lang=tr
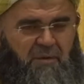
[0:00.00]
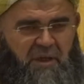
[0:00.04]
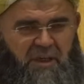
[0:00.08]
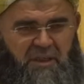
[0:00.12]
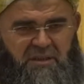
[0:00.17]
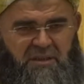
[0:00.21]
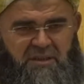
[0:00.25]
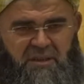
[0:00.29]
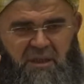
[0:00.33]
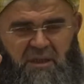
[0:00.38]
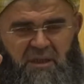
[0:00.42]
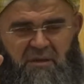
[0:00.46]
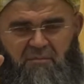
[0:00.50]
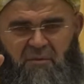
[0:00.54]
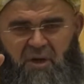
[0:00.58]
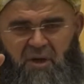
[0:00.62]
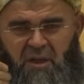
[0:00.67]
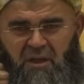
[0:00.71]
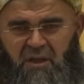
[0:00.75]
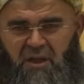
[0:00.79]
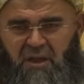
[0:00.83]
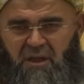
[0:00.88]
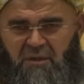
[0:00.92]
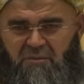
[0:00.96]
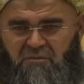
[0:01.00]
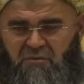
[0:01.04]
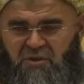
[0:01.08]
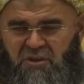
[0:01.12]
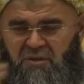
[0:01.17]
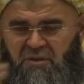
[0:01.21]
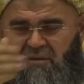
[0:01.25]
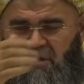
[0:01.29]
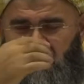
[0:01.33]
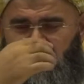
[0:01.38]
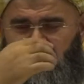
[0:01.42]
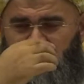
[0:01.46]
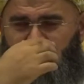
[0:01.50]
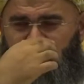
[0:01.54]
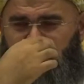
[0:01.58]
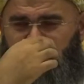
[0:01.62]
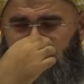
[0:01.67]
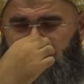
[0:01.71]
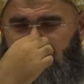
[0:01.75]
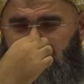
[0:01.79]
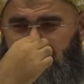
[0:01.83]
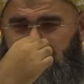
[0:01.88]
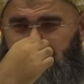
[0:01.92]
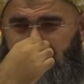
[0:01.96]
Aleyhisselam Allah Allahu
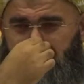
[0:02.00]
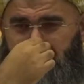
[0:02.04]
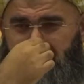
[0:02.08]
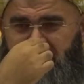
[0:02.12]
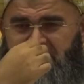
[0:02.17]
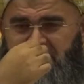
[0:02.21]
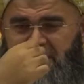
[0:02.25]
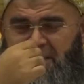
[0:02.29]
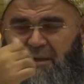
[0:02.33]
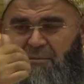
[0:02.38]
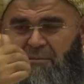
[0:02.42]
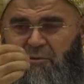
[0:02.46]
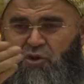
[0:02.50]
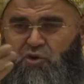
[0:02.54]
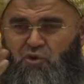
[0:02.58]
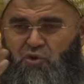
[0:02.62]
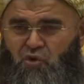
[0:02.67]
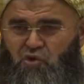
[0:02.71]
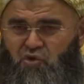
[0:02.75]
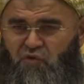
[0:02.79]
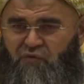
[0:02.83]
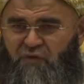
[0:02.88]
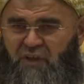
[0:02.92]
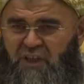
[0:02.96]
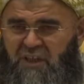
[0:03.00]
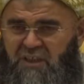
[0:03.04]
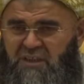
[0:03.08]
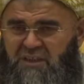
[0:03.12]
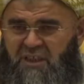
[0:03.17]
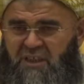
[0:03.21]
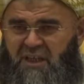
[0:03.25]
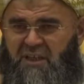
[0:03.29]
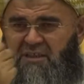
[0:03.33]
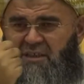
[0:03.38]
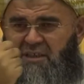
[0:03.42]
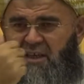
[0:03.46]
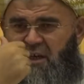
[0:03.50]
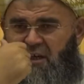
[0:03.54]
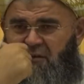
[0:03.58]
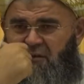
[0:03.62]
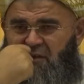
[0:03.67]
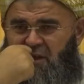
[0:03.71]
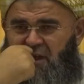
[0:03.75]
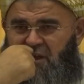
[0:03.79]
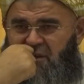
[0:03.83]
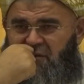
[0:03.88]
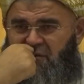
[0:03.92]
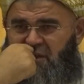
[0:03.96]
Teala kendisine bir çocuk verirse, erkek
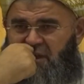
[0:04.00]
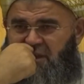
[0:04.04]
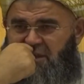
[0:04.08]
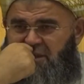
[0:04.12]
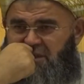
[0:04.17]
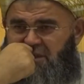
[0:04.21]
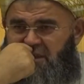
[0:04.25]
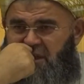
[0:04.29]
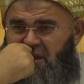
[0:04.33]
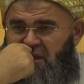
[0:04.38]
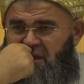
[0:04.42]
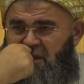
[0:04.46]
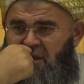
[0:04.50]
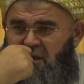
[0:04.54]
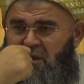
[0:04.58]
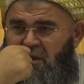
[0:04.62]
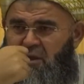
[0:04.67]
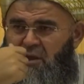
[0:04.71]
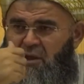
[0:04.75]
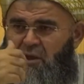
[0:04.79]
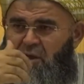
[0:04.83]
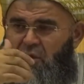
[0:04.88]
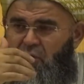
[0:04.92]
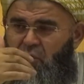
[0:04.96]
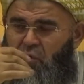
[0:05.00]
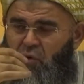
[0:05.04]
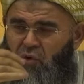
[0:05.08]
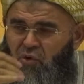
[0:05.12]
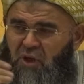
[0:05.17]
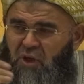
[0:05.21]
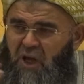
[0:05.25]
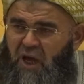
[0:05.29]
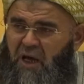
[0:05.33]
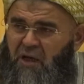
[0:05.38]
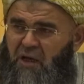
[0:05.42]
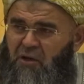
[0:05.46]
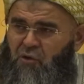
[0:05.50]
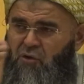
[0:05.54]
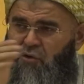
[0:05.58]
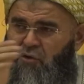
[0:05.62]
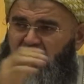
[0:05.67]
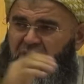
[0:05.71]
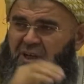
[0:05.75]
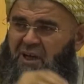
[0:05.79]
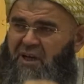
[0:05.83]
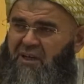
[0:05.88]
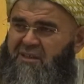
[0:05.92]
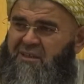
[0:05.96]
evladı verirse onu hak
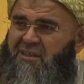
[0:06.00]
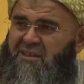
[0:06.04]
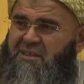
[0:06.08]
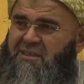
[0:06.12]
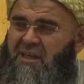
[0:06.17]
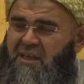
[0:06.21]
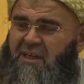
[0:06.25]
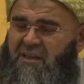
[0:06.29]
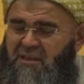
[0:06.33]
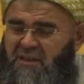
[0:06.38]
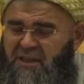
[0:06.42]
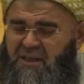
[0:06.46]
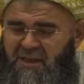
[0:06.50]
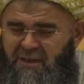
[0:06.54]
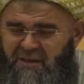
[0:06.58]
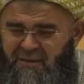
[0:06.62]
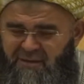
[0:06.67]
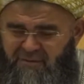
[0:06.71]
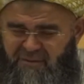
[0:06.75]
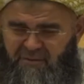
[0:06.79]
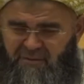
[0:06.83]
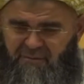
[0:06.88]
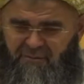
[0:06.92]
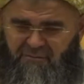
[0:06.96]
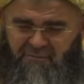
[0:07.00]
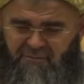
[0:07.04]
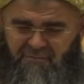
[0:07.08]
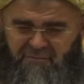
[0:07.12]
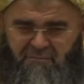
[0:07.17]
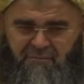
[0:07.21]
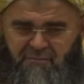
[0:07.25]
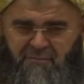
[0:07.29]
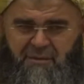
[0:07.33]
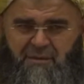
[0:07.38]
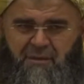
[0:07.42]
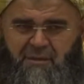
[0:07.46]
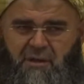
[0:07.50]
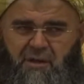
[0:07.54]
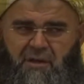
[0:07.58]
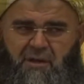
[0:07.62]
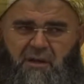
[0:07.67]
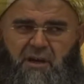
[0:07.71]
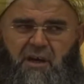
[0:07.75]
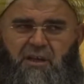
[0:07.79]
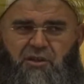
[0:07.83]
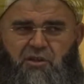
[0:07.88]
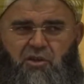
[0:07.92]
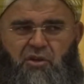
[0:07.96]
yolda adayacağını
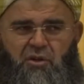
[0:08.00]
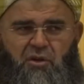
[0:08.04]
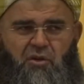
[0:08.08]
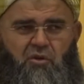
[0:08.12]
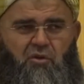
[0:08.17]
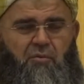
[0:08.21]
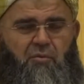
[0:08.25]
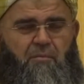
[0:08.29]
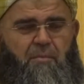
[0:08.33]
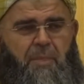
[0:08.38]
adıyor.